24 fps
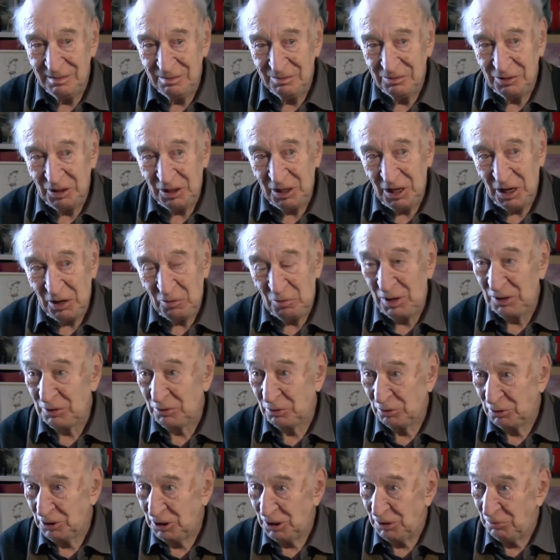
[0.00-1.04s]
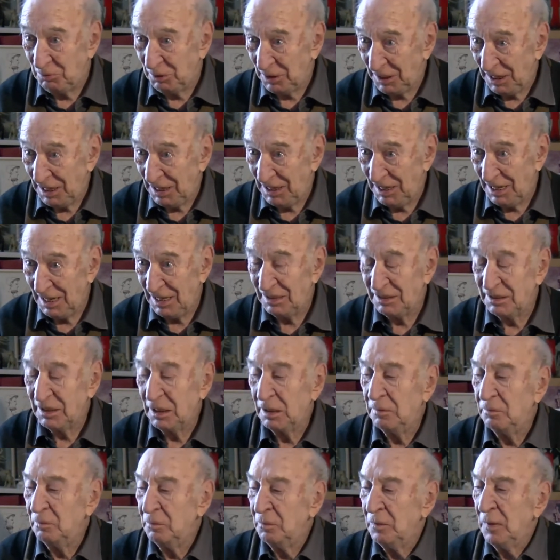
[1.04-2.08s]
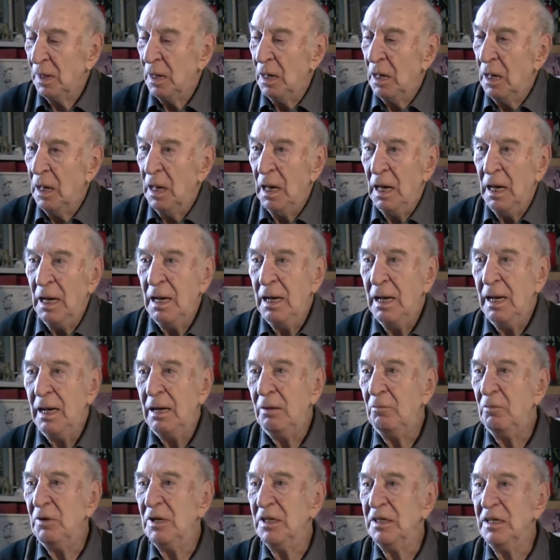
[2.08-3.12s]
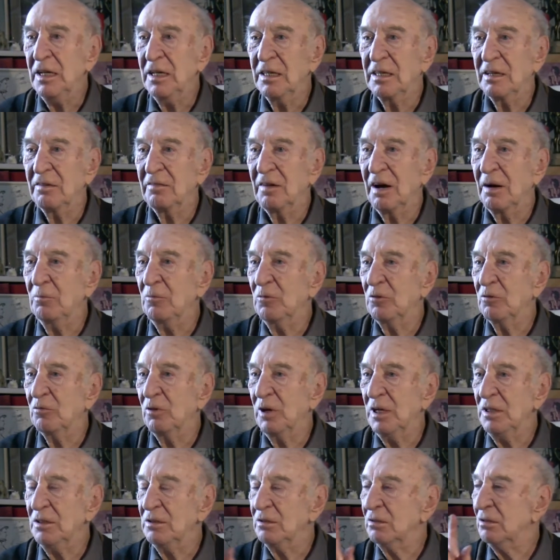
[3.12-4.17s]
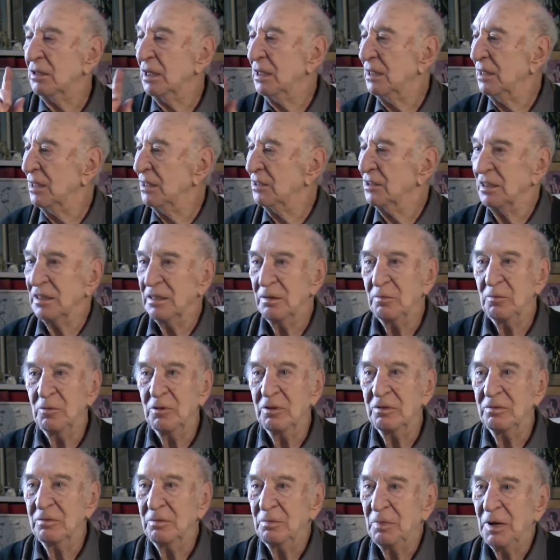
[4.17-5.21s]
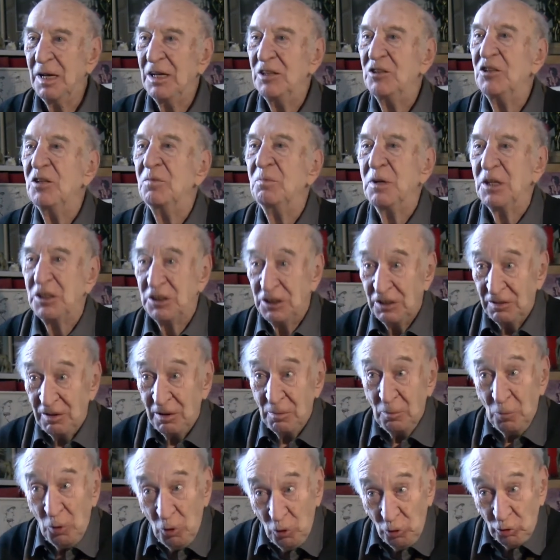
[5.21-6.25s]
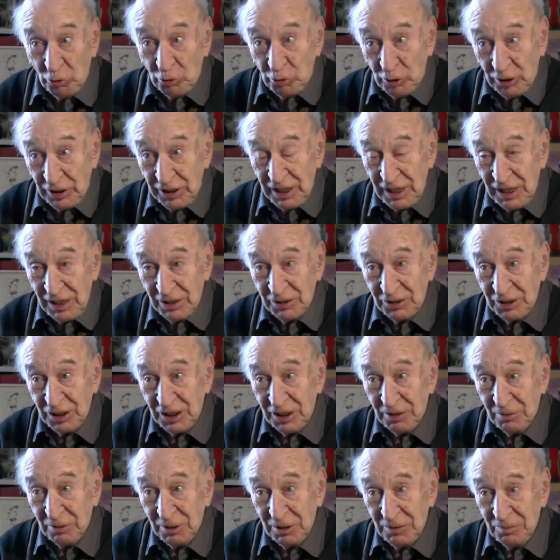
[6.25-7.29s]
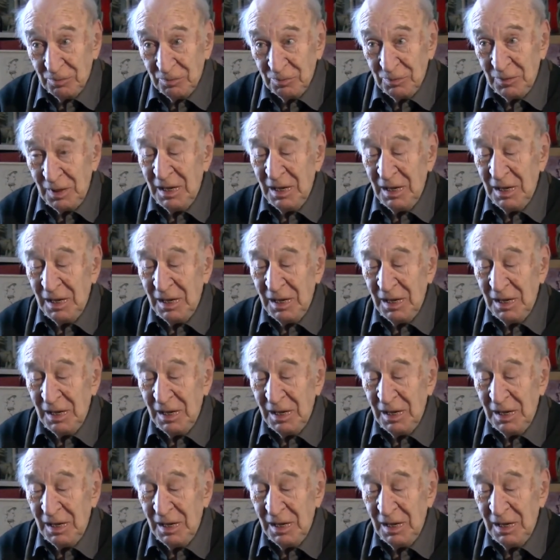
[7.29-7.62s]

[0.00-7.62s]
ce n'erano 4 o 5 dall'altra. E quindi andavamo, questo che dice, perché ci piaceva molto andare al cinema